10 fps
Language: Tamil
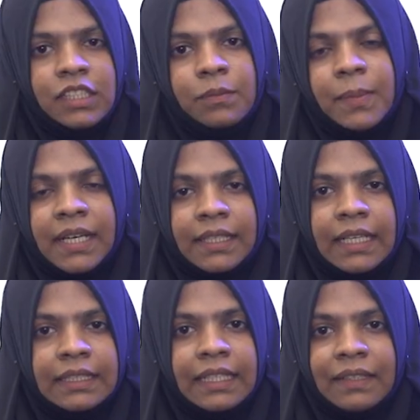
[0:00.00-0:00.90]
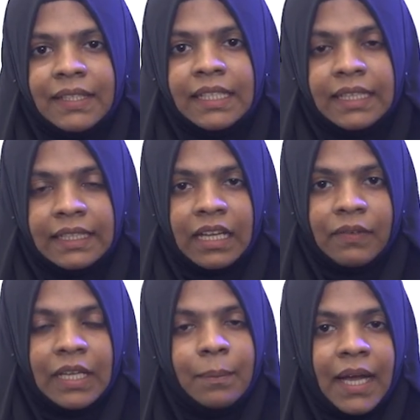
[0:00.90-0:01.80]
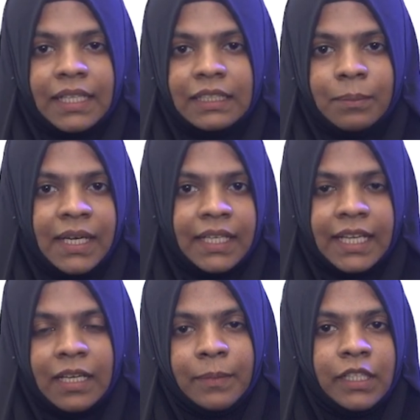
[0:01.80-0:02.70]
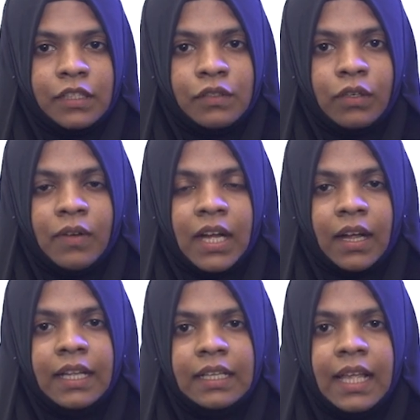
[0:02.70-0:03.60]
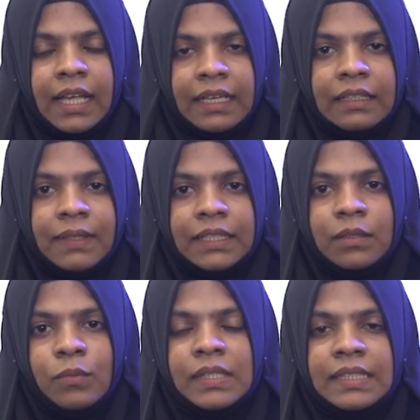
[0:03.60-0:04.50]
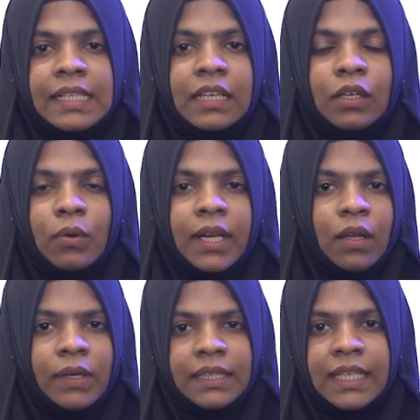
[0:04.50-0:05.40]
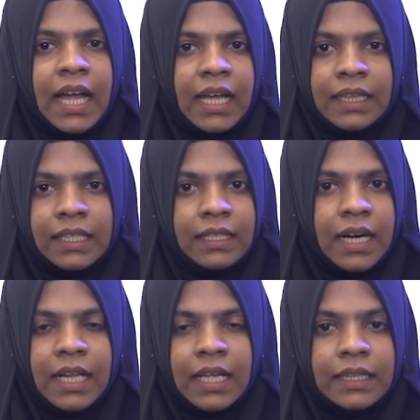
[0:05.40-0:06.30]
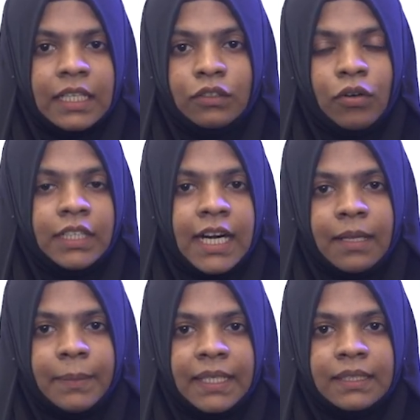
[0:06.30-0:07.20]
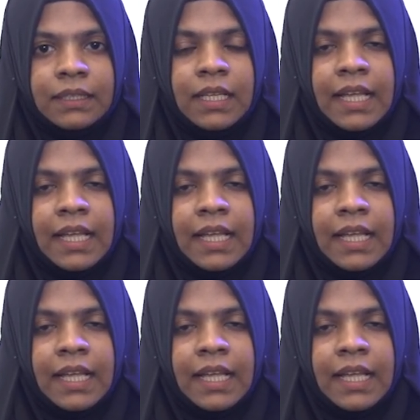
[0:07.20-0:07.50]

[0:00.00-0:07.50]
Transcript: ஹஜ் பெருநாள் இதை வந்து இந்தியாவில் பக்ரீத் பண்டிகை அப்படின்னு சொல்லுவாங்க இது வந்து முஸ்லிம்களுடைய ஒரு தியாக திருநாளாகத்தான் கொண்டாடப்படுது